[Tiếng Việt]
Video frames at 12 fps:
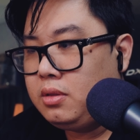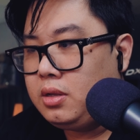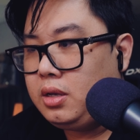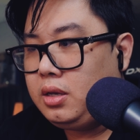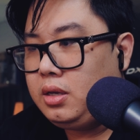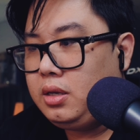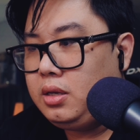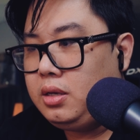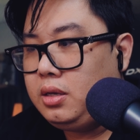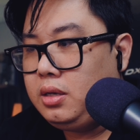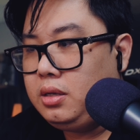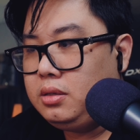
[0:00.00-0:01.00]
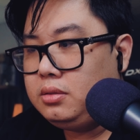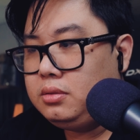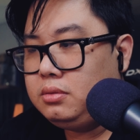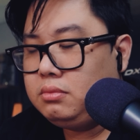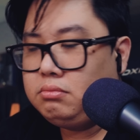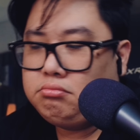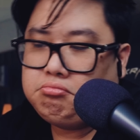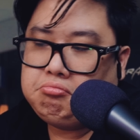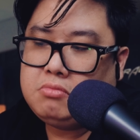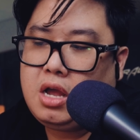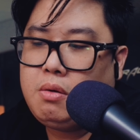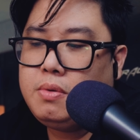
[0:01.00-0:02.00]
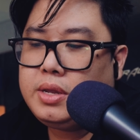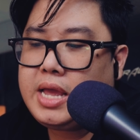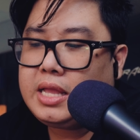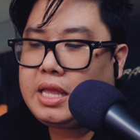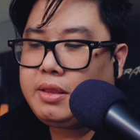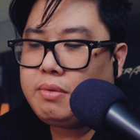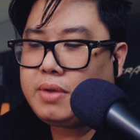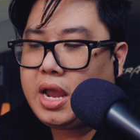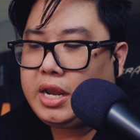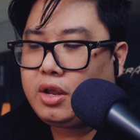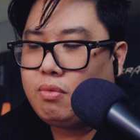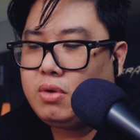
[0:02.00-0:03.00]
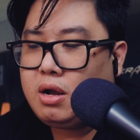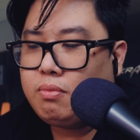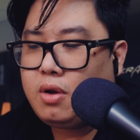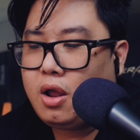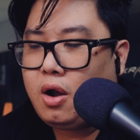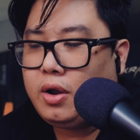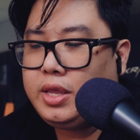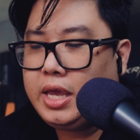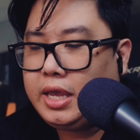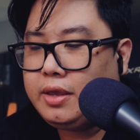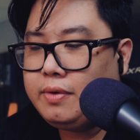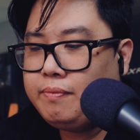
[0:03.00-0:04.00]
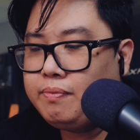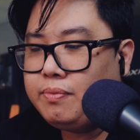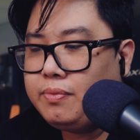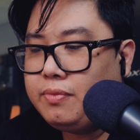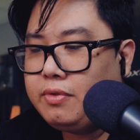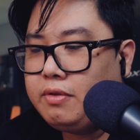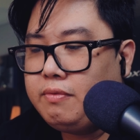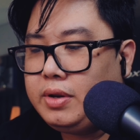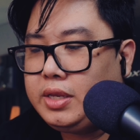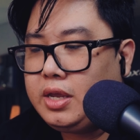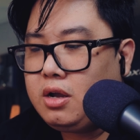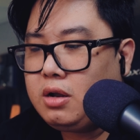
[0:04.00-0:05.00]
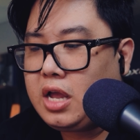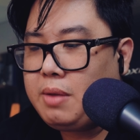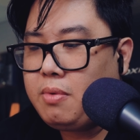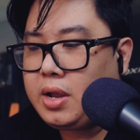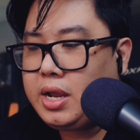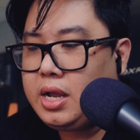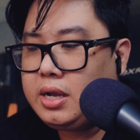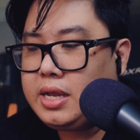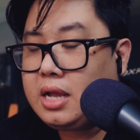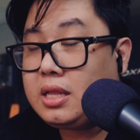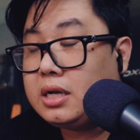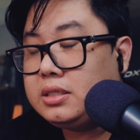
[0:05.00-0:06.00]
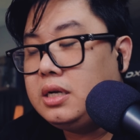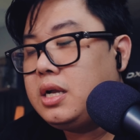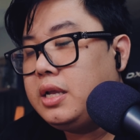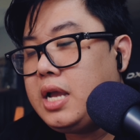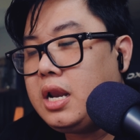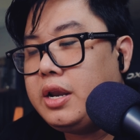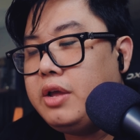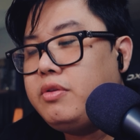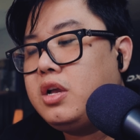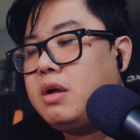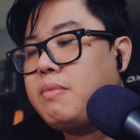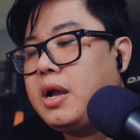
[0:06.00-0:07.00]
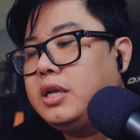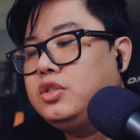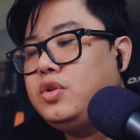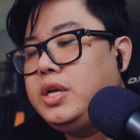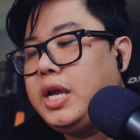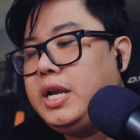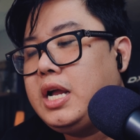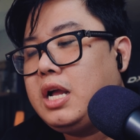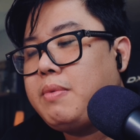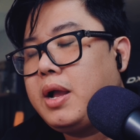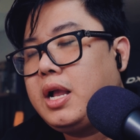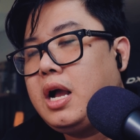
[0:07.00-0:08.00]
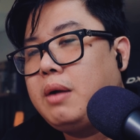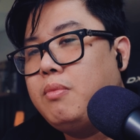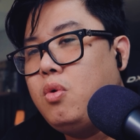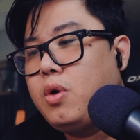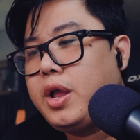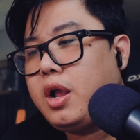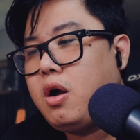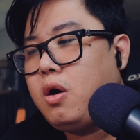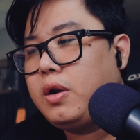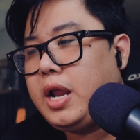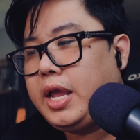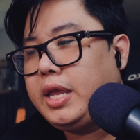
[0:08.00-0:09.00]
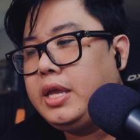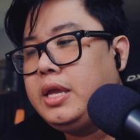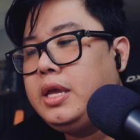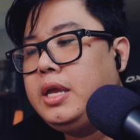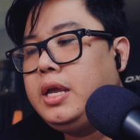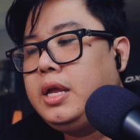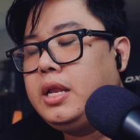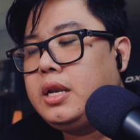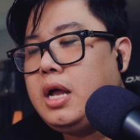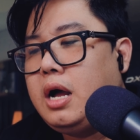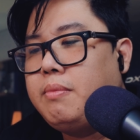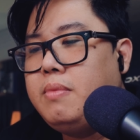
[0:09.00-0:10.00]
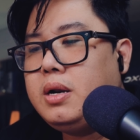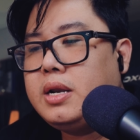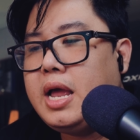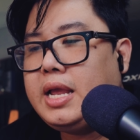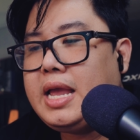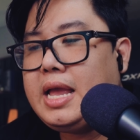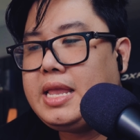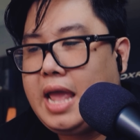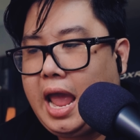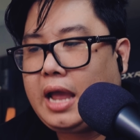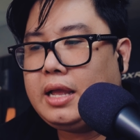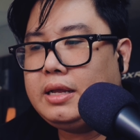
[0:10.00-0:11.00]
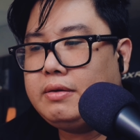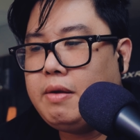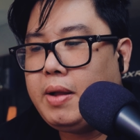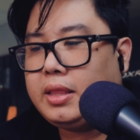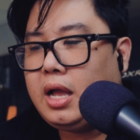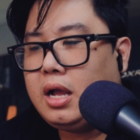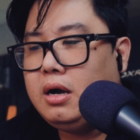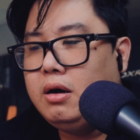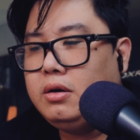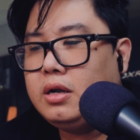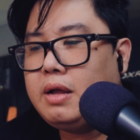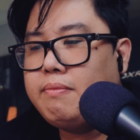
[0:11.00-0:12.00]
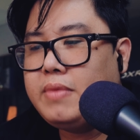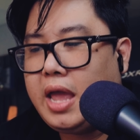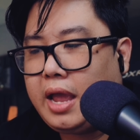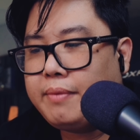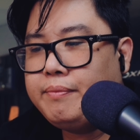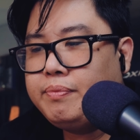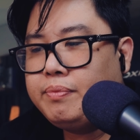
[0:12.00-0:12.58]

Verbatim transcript: Thì đâu giá tám trăm ngàn thì cũng không đòi hỏi gì. Mình chỉ có cái một cái cân nhắc, thật sự cân nhắc là nếu như các bạn suy nghĩ rằng các bạn cần mua cái con này ở mức để nghe nhạc và bạn tận hưởng được âm nhạc,